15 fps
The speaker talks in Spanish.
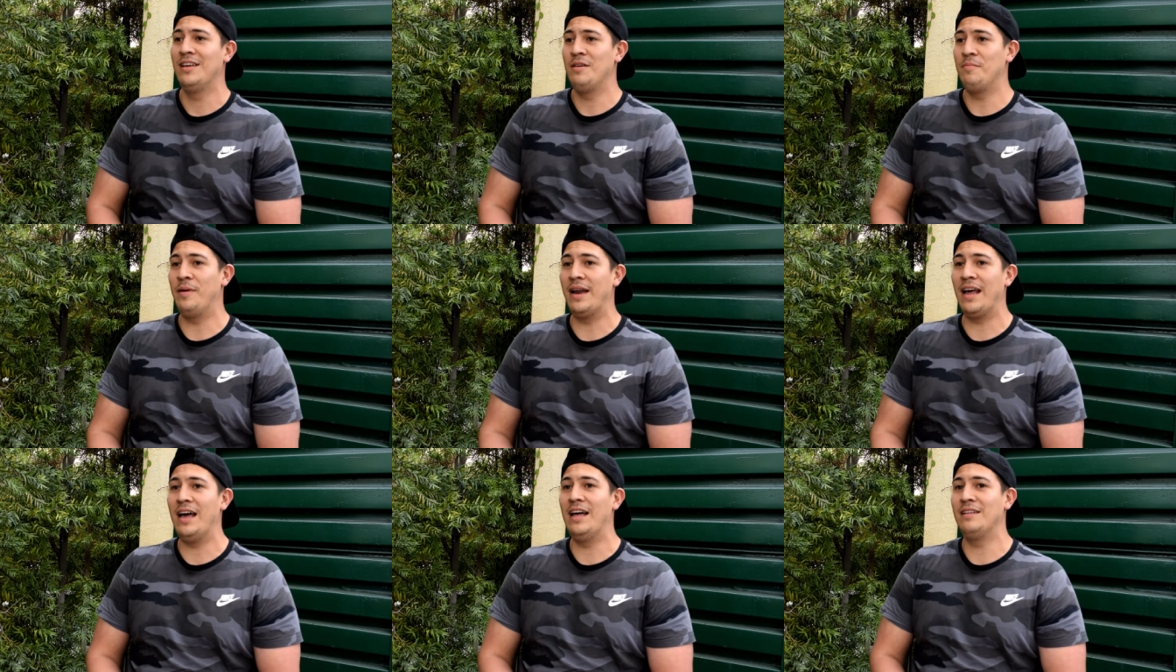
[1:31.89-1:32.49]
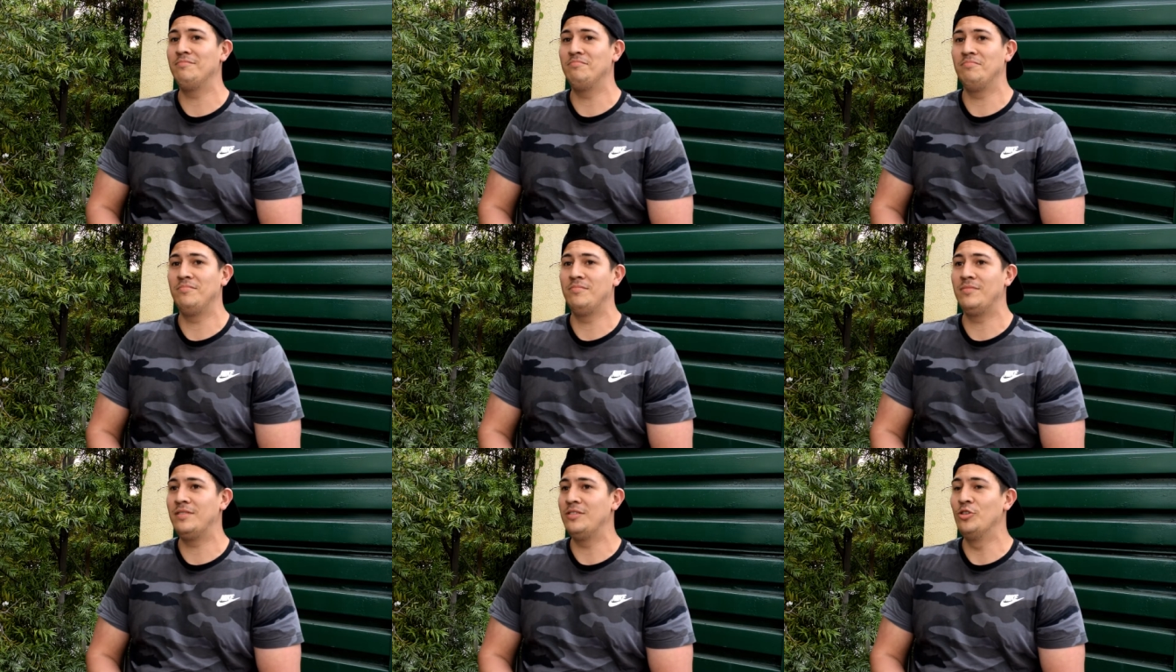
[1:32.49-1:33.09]
para
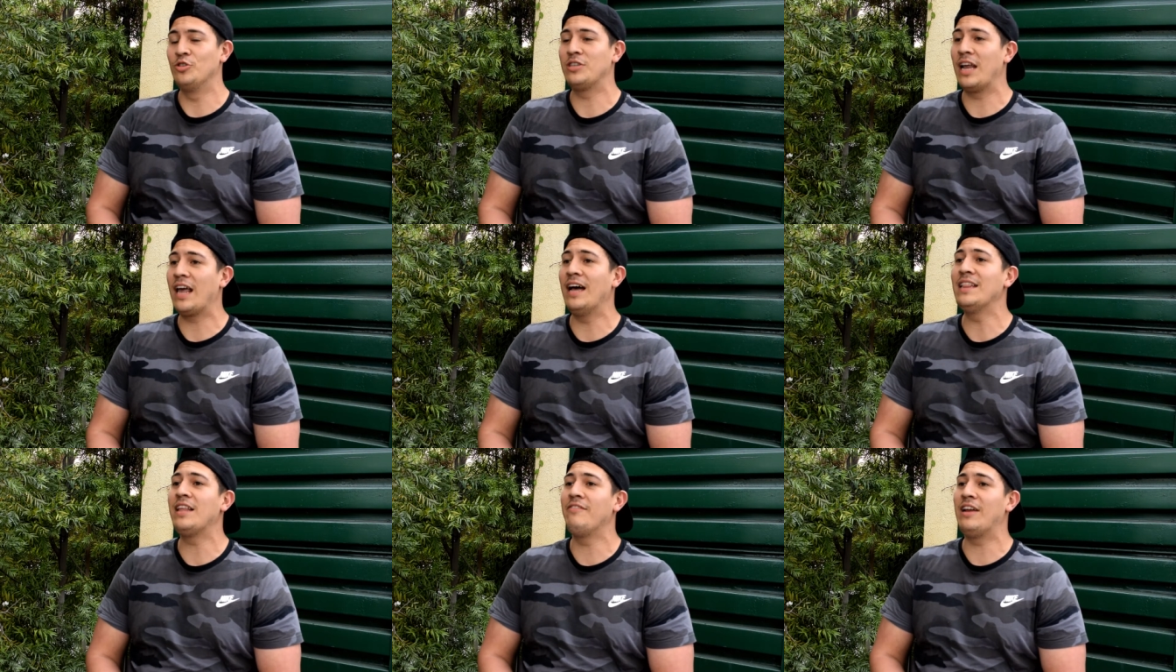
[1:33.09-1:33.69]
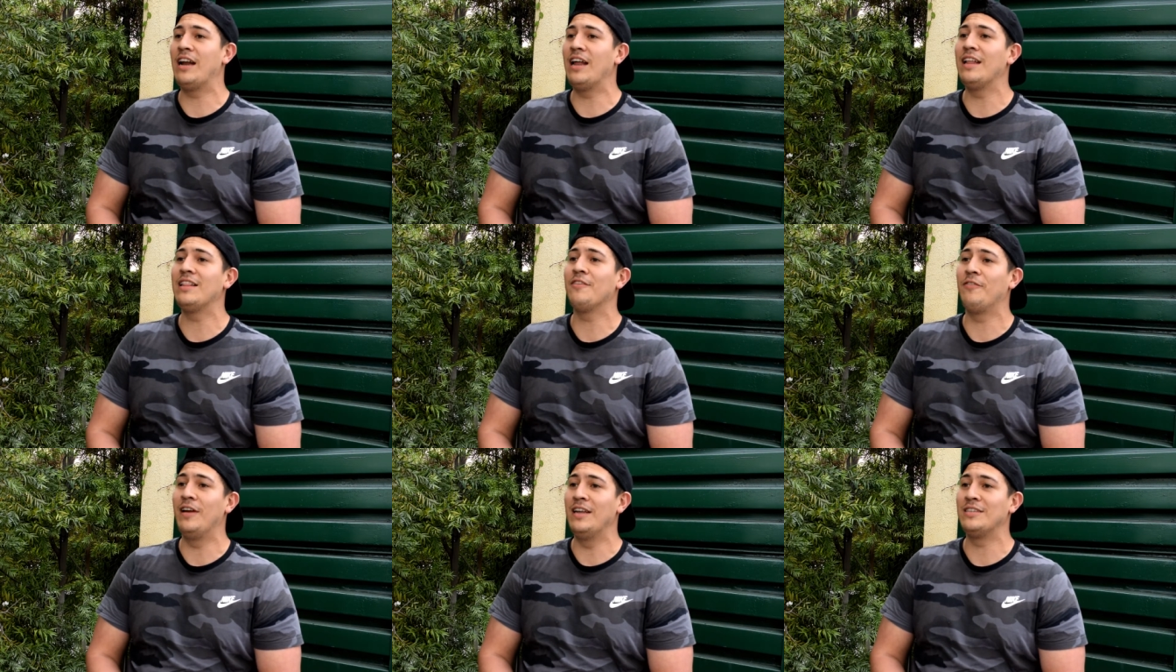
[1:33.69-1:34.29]
nos encanta ver a la gente
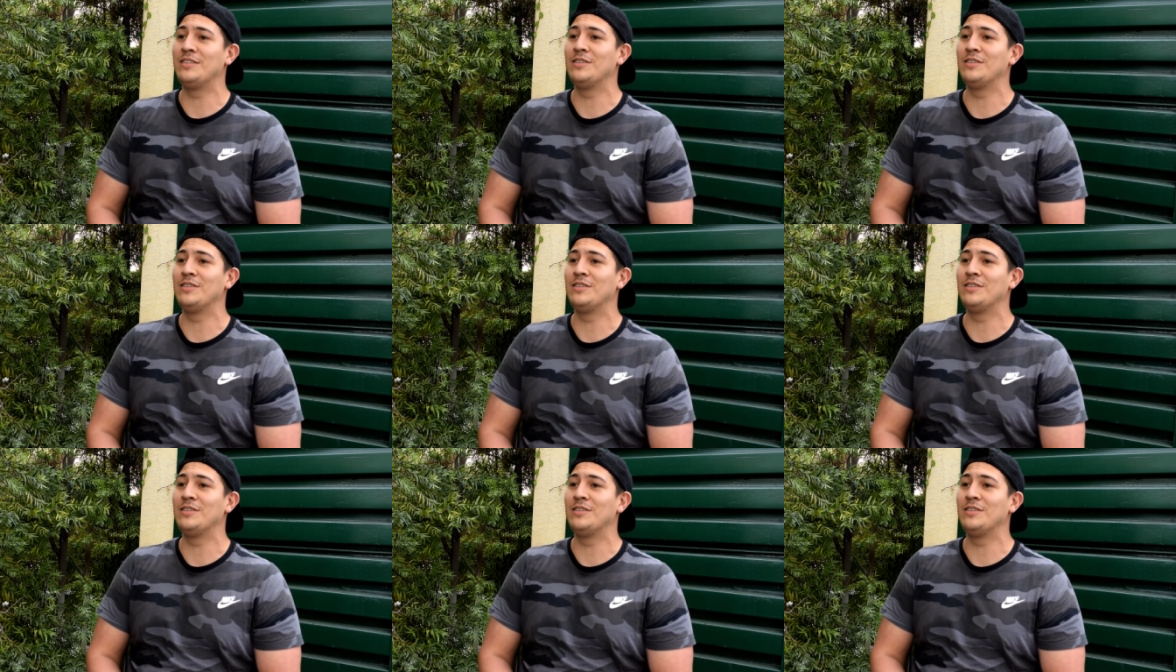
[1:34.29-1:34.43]
feliz.